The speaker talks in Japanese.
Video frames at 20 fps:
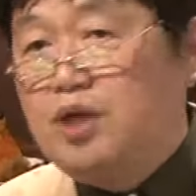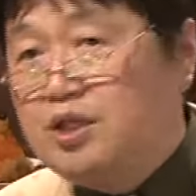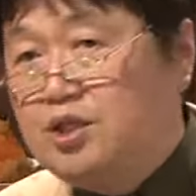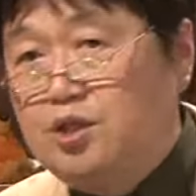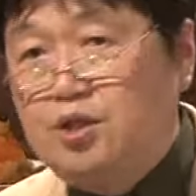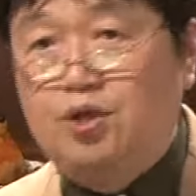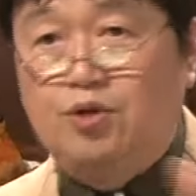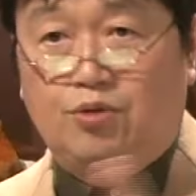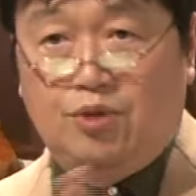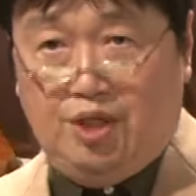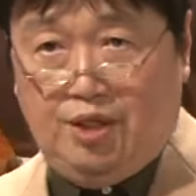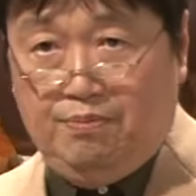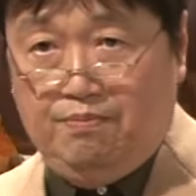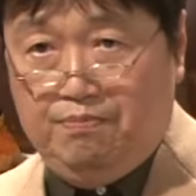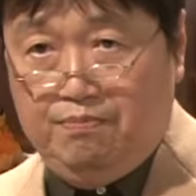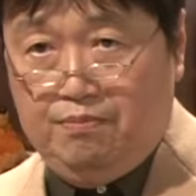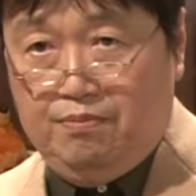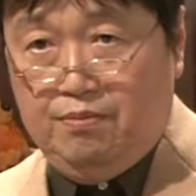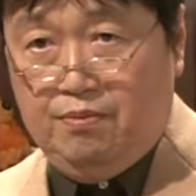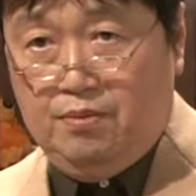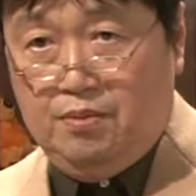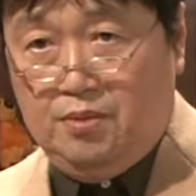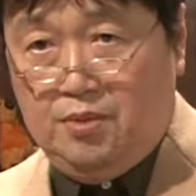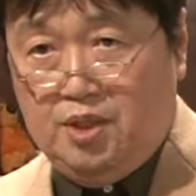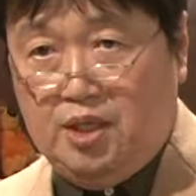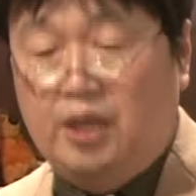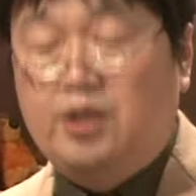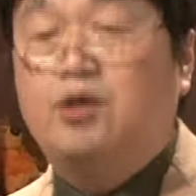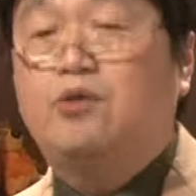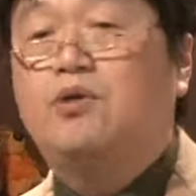同じ料理
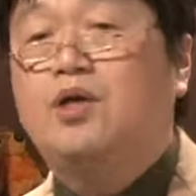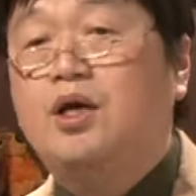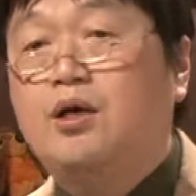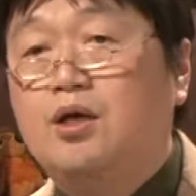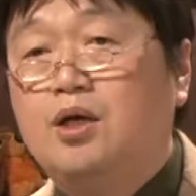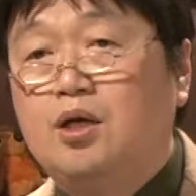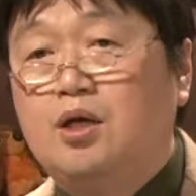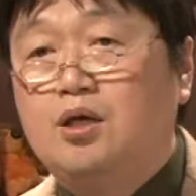なんだよね。